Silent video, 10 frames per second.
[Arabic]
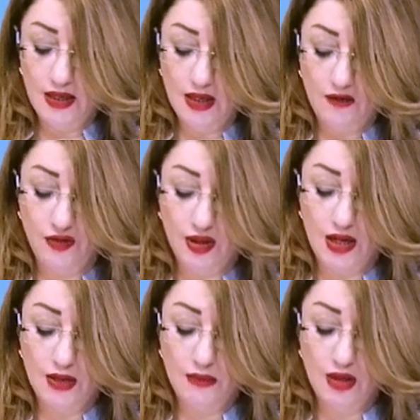عليها في
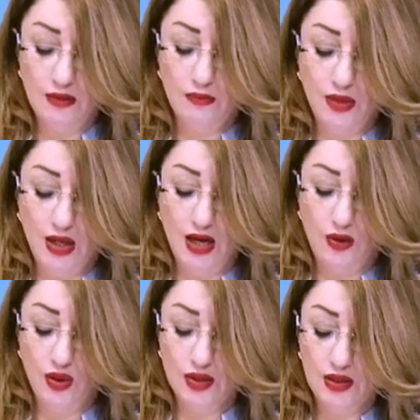القائمة من
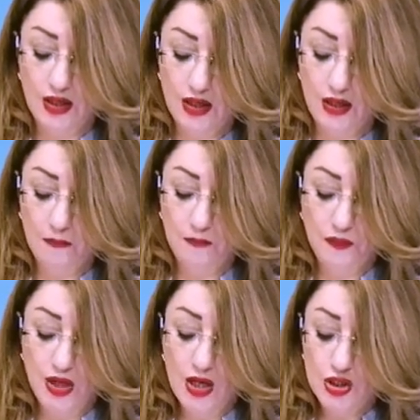لاوك هي
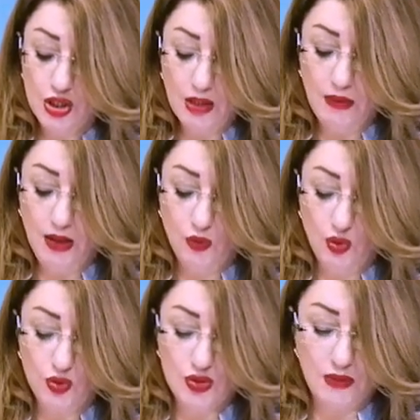شيخ
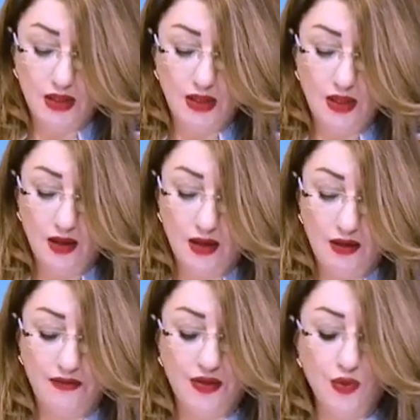محمود وإسماعيل
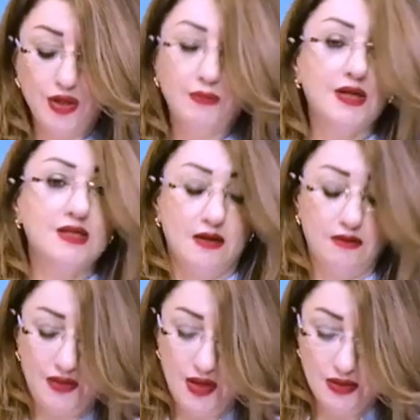آغا ثورة بارزان
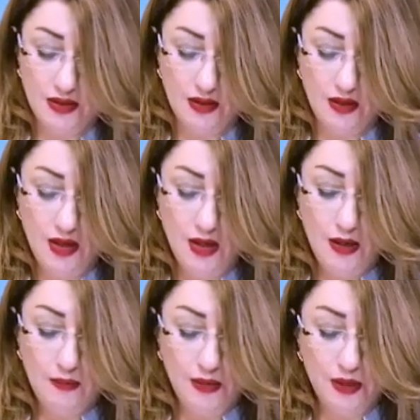الثانية
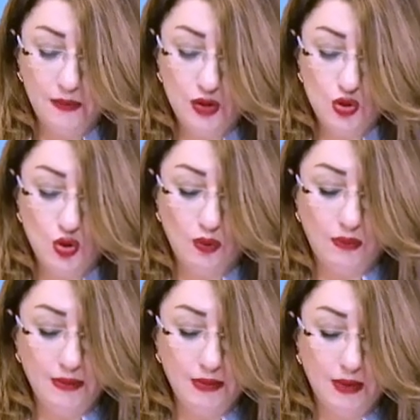مير بنجو
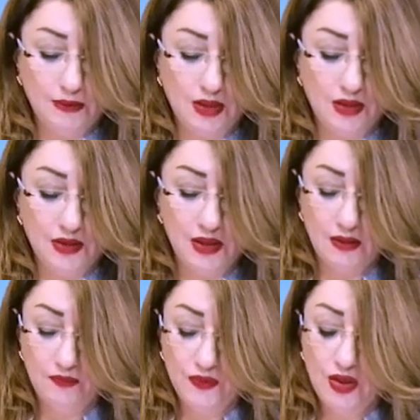بابي عبد
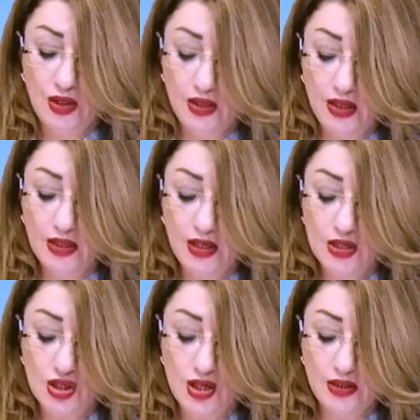الكريم قلي
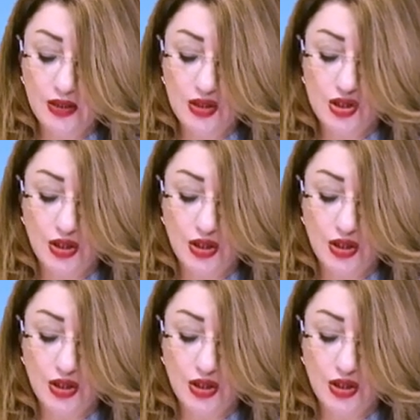خشكاني